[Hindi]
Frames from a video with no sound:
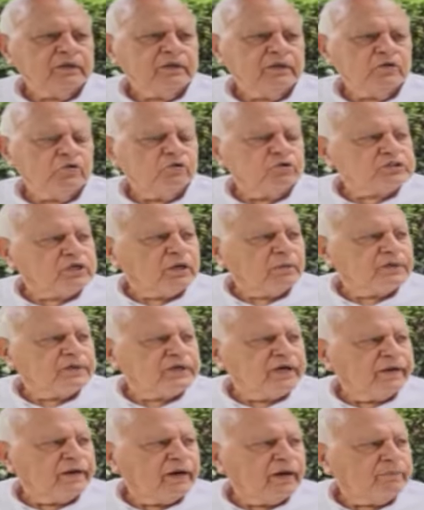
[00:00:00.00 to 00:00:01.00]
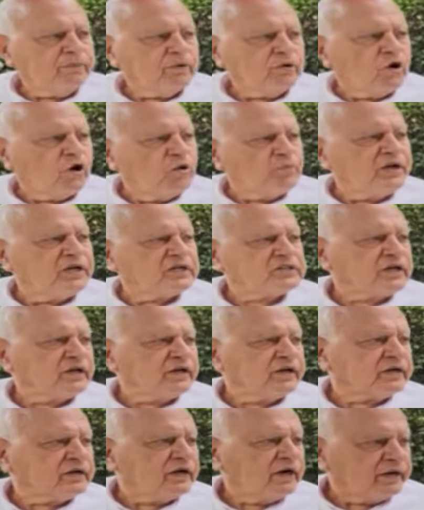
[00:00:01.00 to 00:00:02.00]
उसके बजाय आप लॉ मिनिस्टर
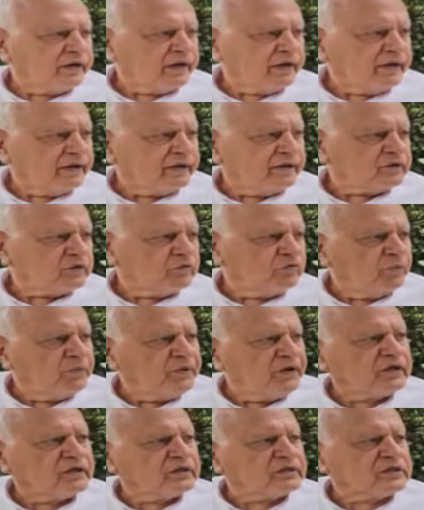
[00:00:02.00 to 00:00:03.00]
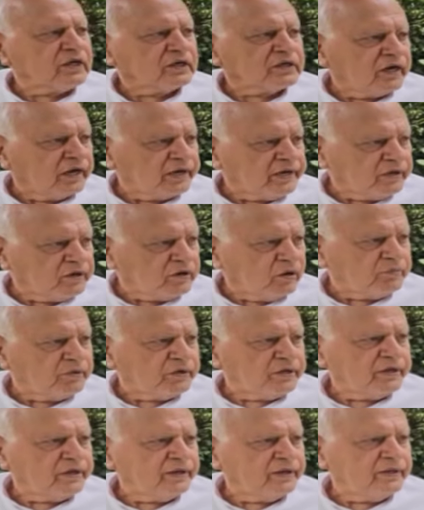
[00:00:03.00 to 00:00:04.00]
रखा गया है तो वो भी सरकारी
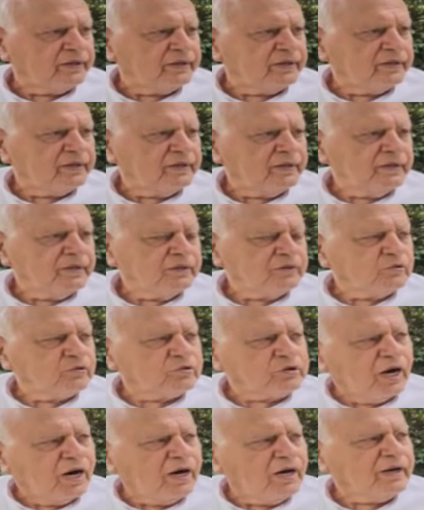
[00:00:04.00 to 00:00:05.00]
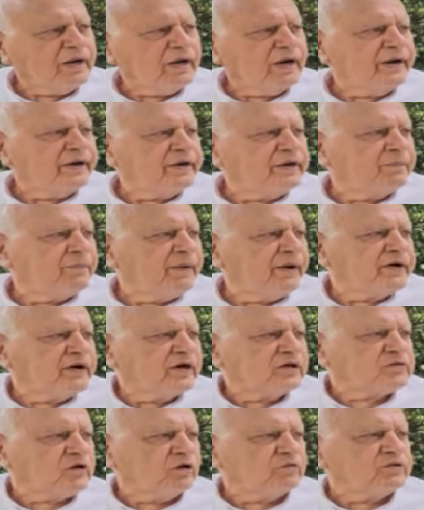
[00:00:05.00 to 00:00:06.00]
नामनी है तो कहाँ रहा
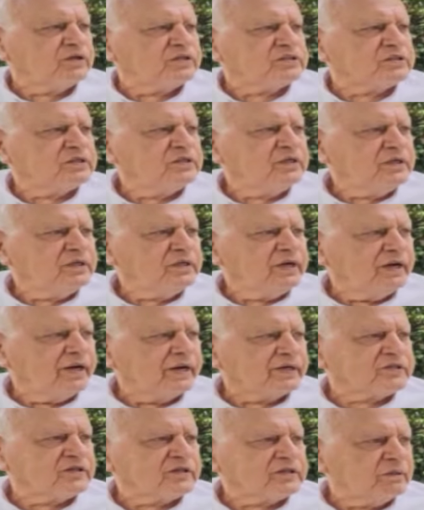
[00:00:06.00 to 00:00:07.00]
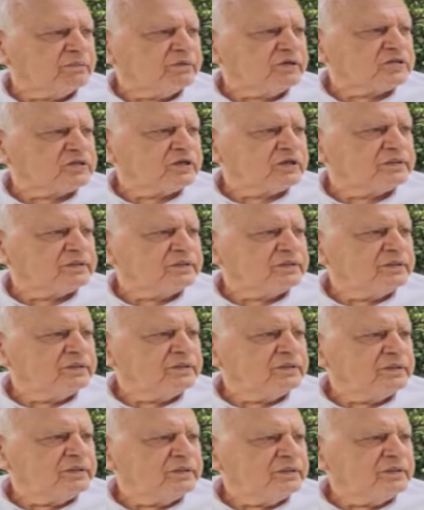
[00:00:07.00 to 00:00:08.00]
इंडिपेंडेंस ऑफ दिस इलेक्शन कमीशन
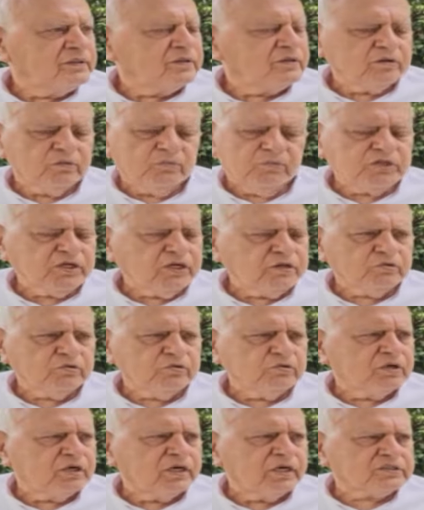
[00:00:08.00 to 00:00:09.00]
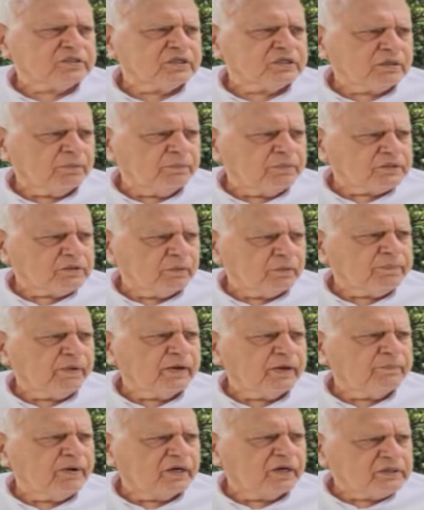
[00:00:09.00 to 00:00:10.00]
तो मुझे तो इलेक्शन कमीशन पे
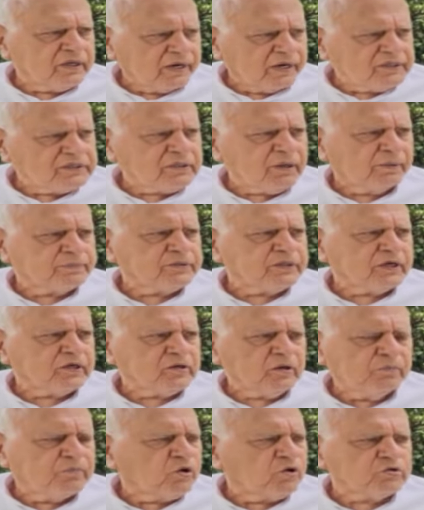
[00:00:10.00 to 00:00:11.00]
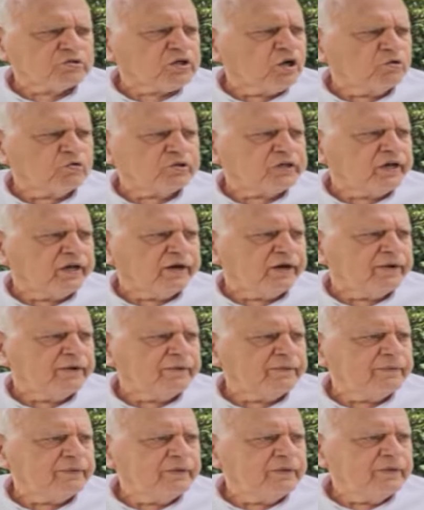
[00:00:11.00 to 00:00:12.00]
ईमानदारी से आपसे कहता भरोसा उठ गया है
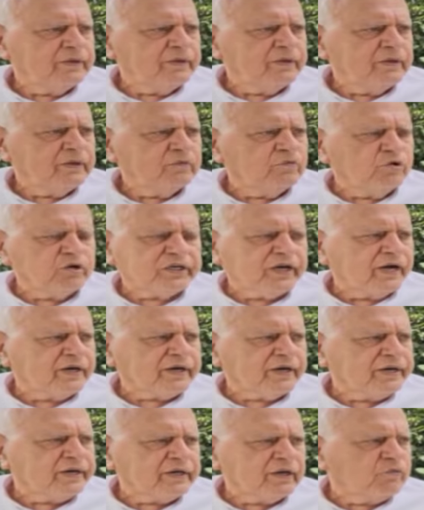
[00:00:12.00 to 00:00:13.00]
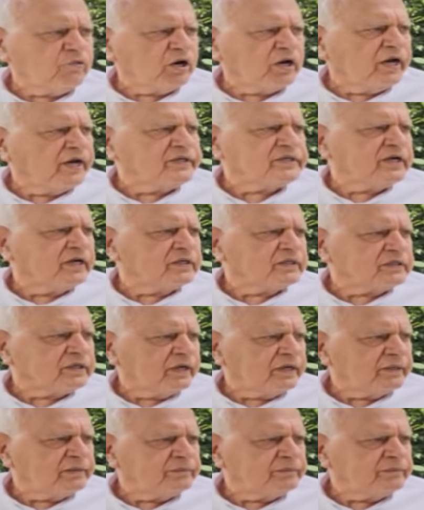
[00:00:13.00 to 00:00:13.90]
वो क्या करेंगे वो अल्लाह ही जानता है